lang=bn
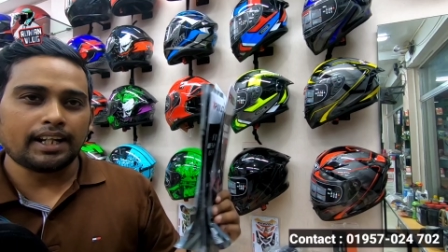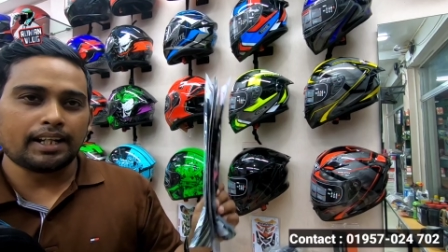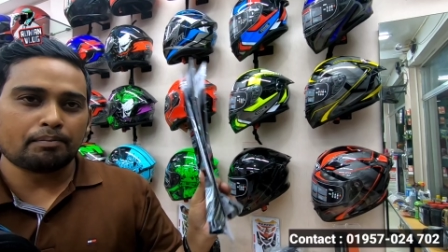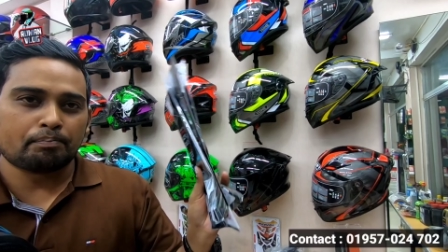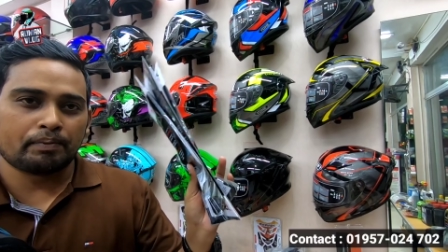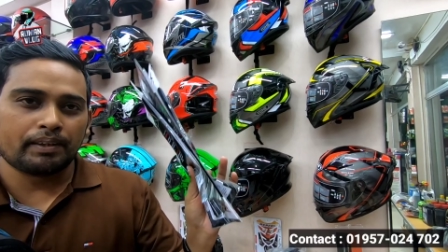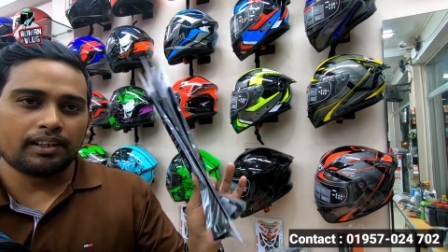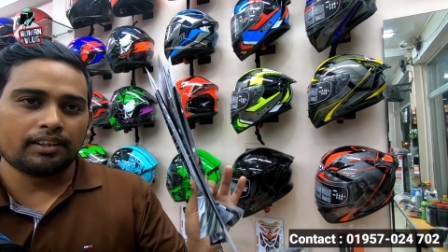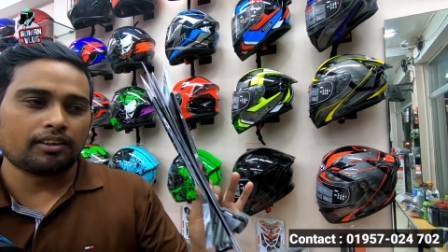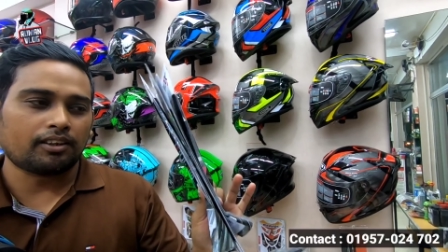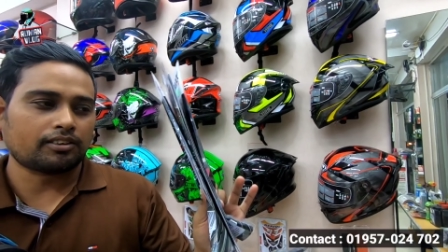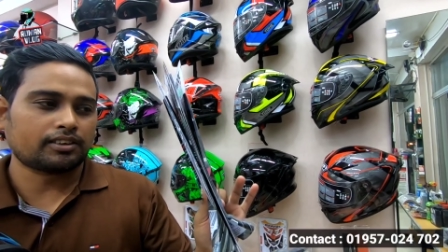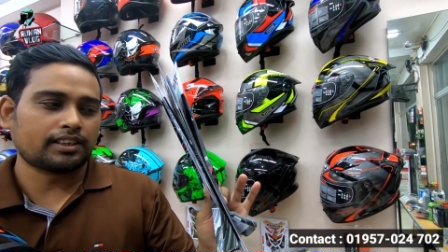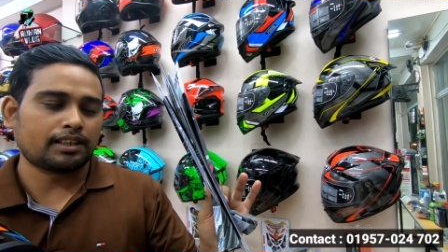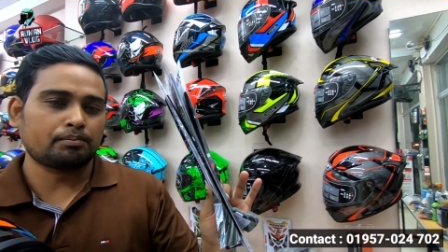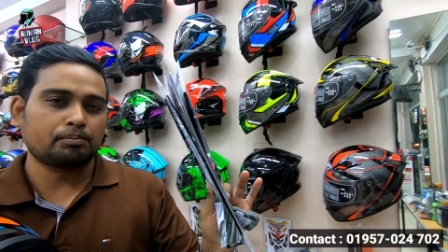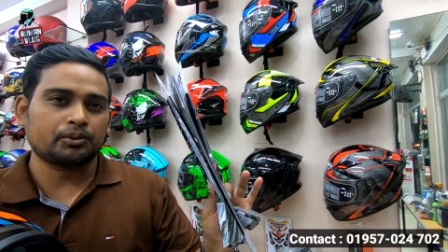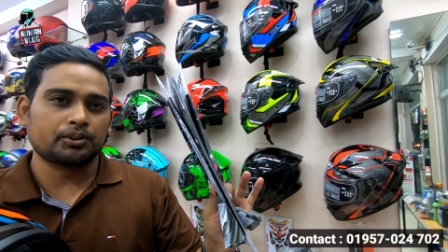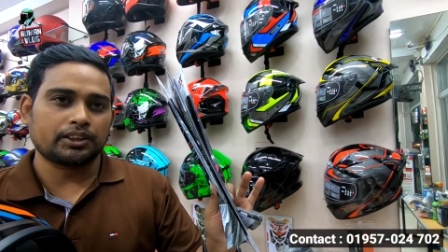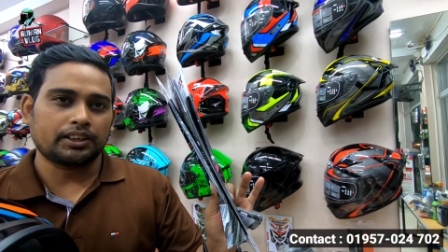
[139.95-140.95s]
এই পিন লকটা
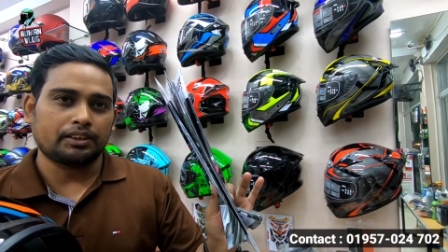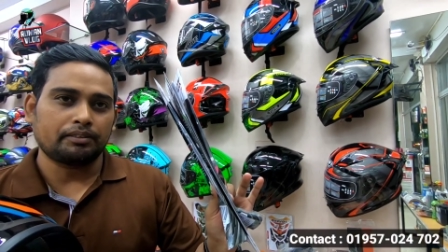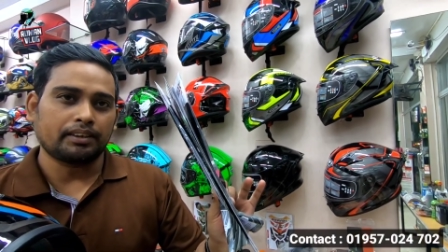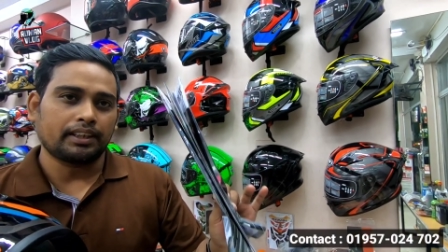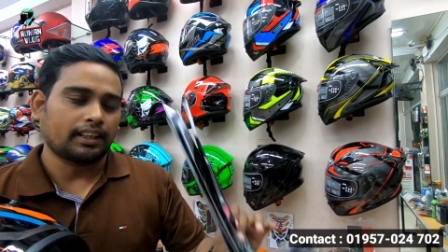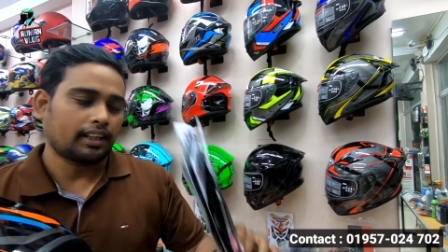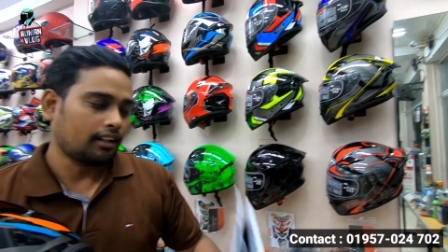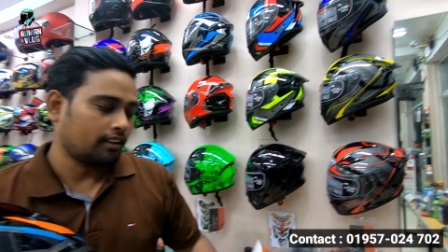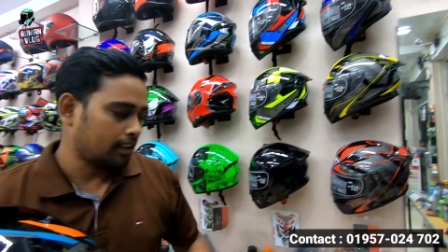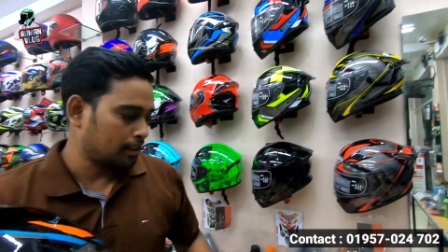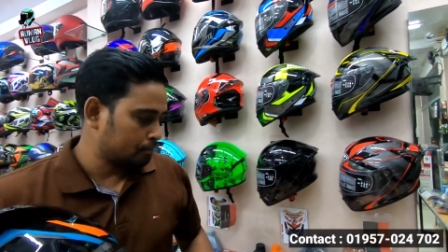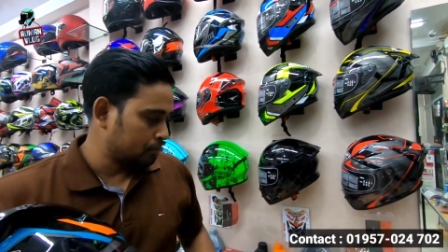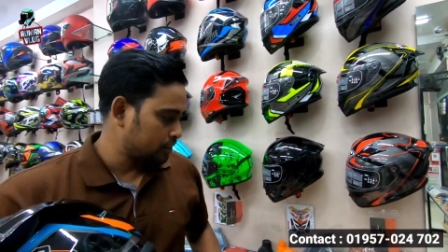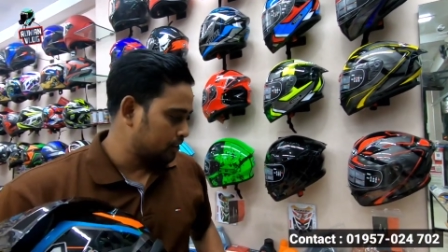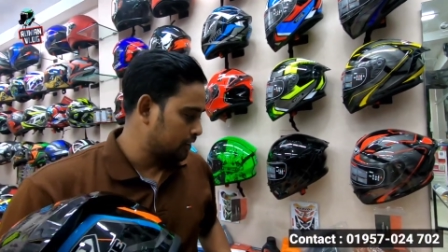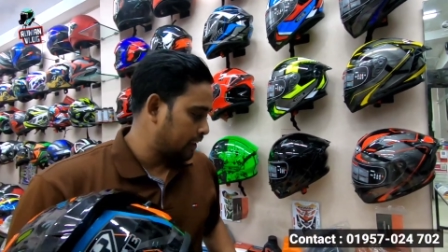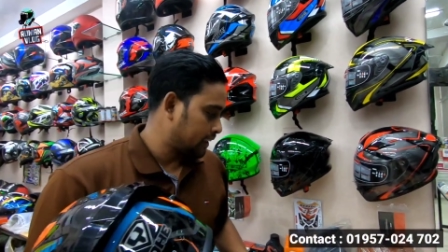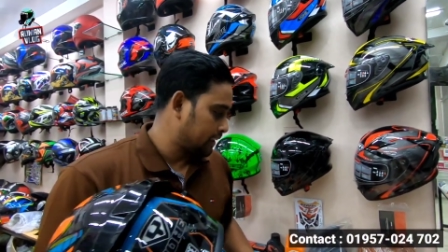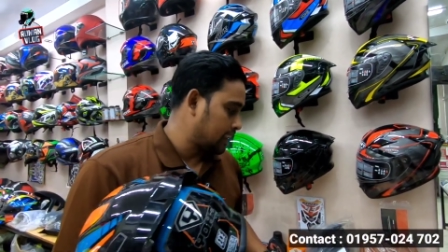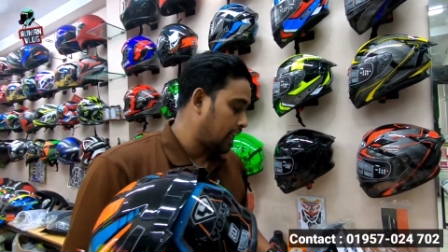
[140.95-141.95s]
বুঝে নেবেন কারণ আপনি
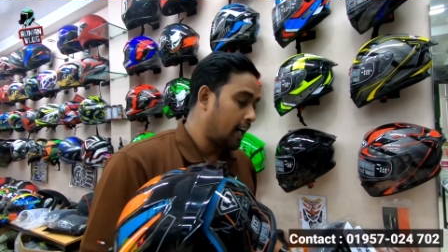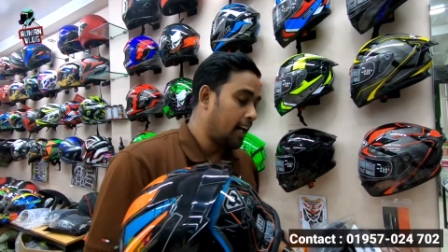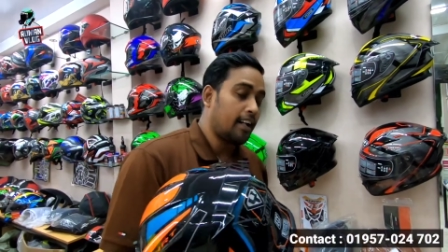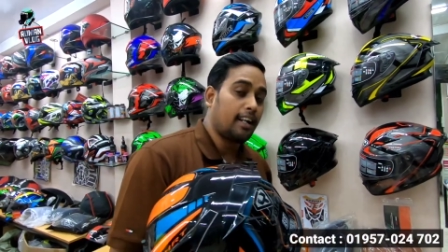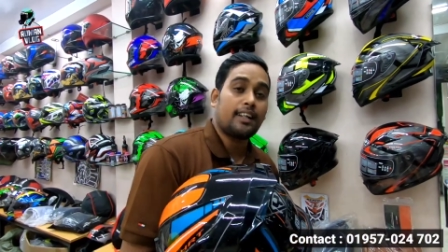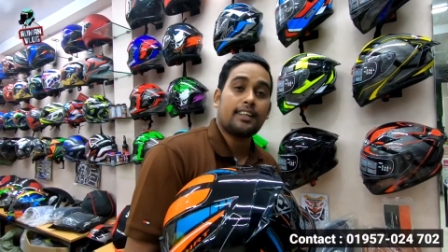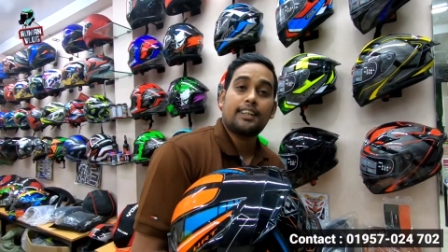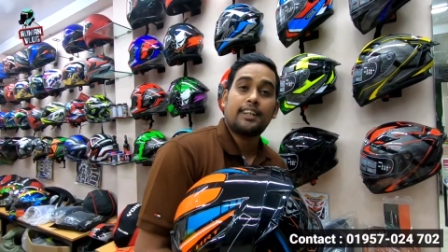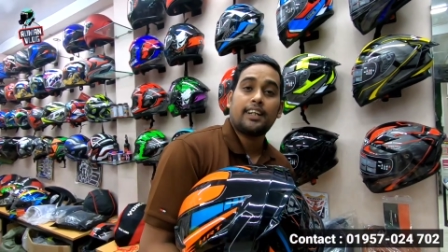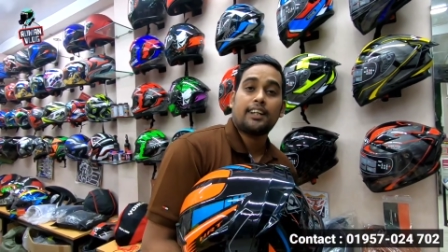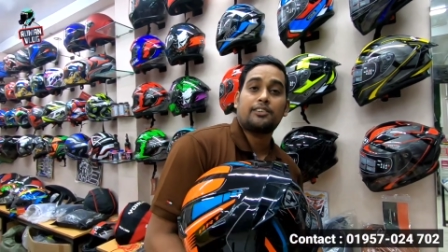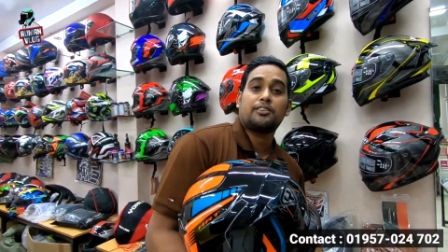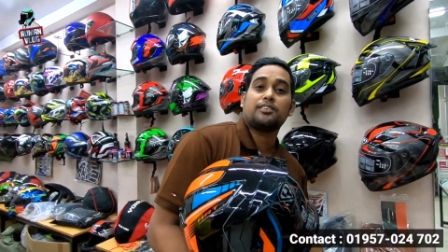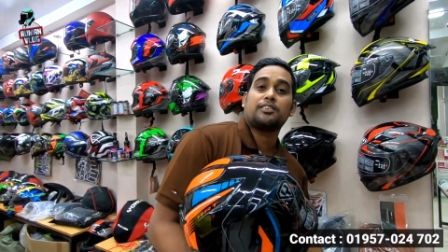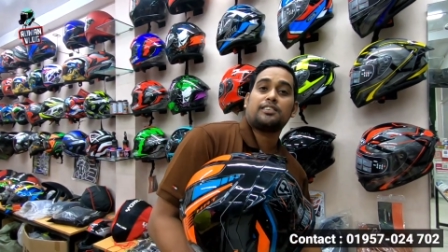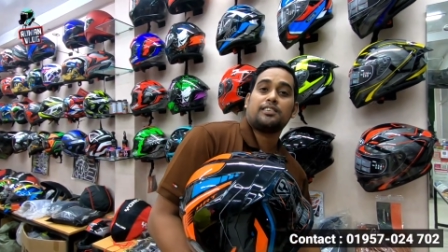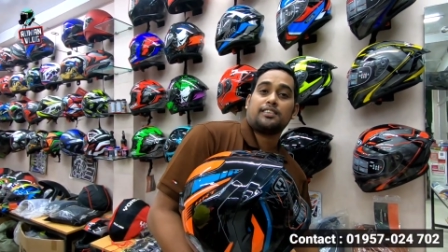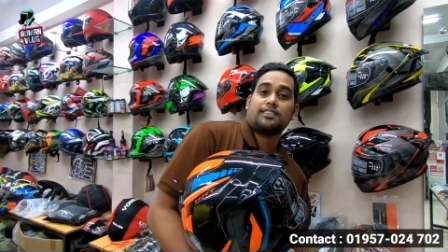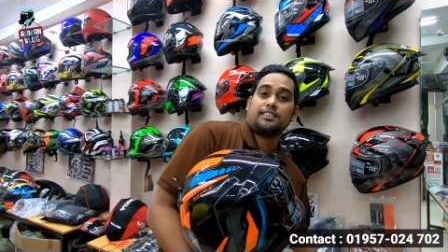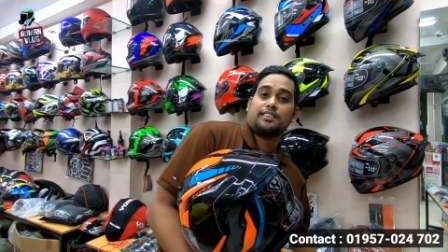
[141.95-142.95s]
যদি একটা আলাদা এখন
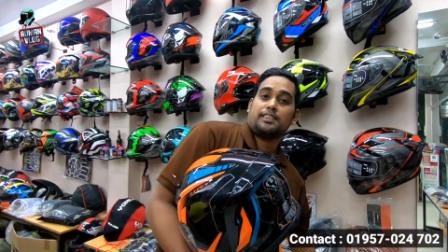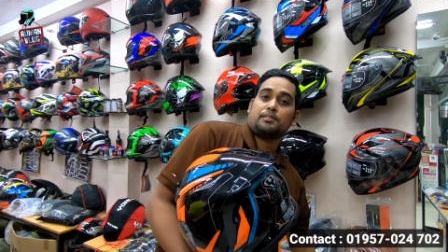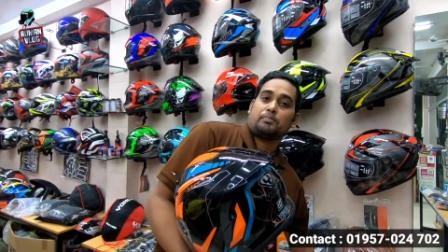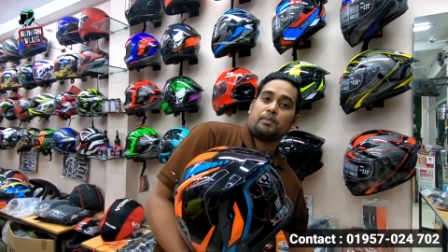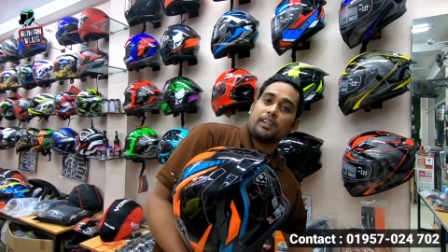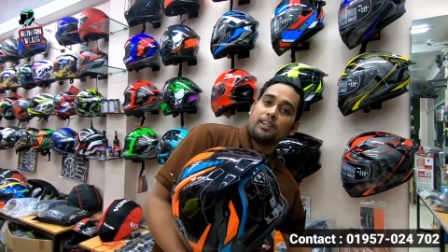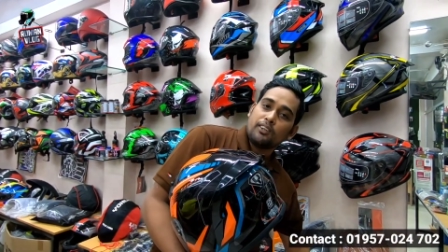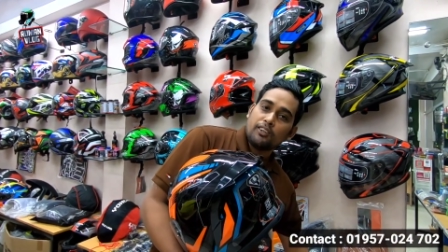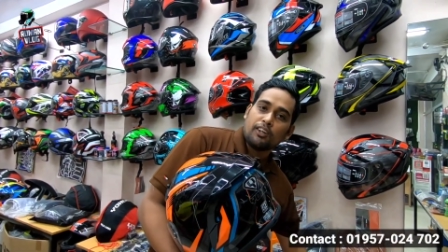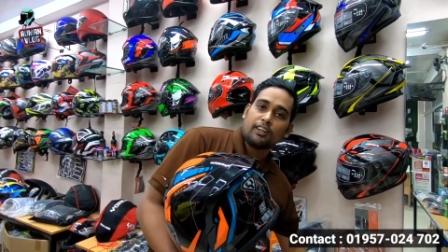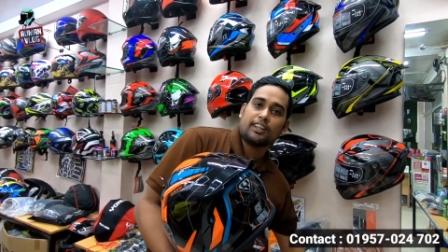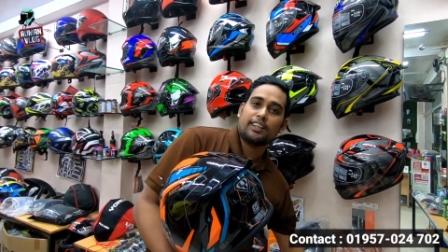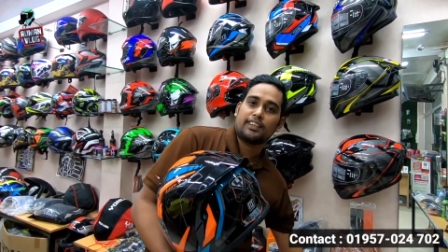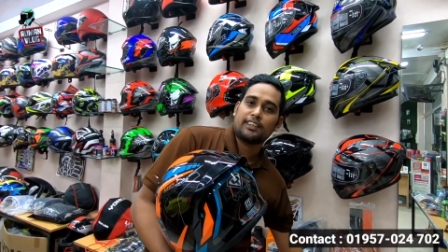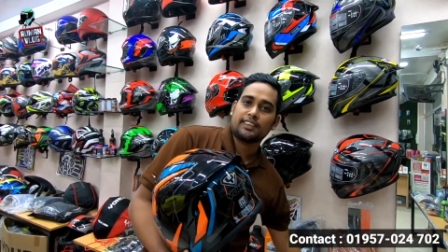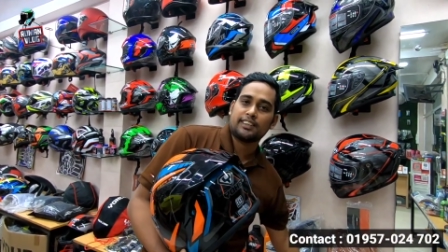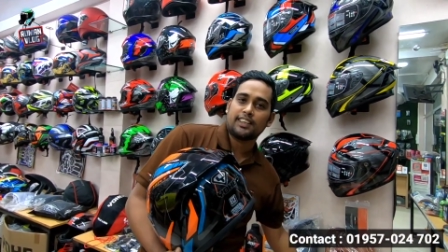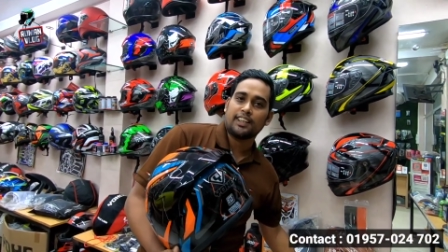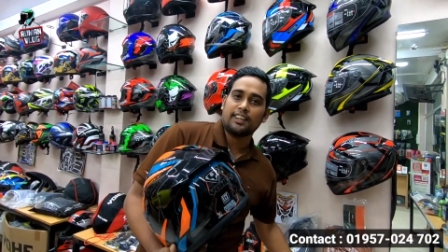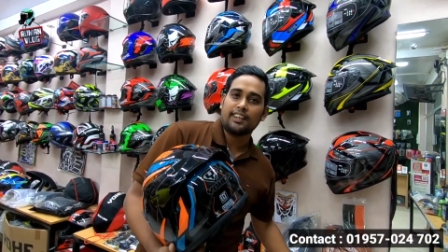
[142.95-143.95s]
পিন লক
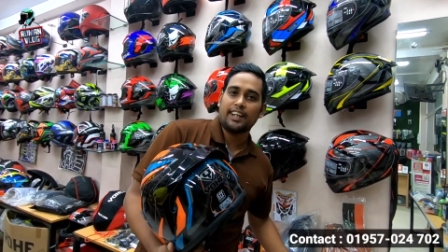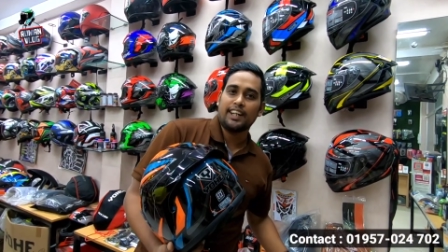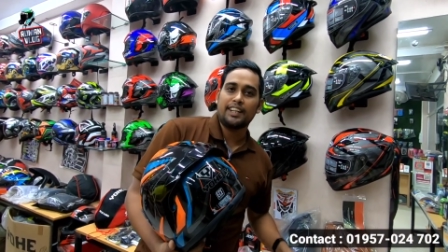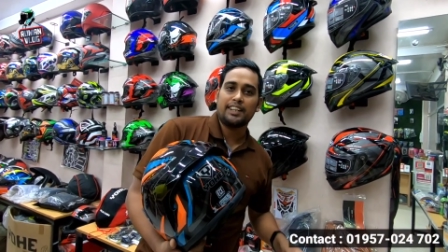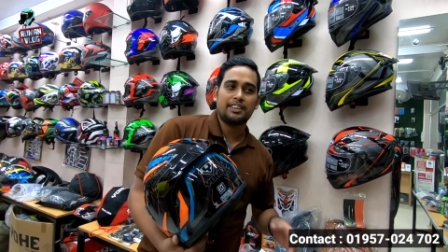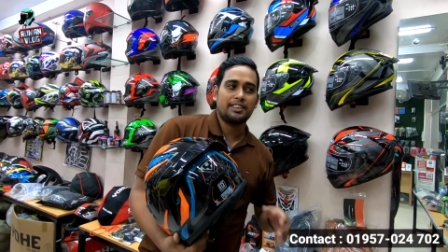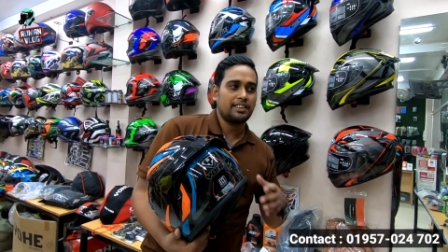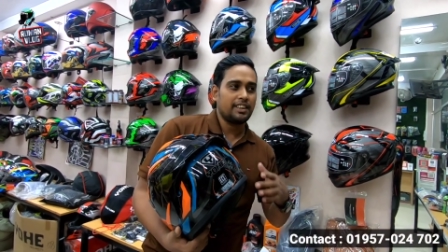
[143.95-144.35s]
কিনতে যান এই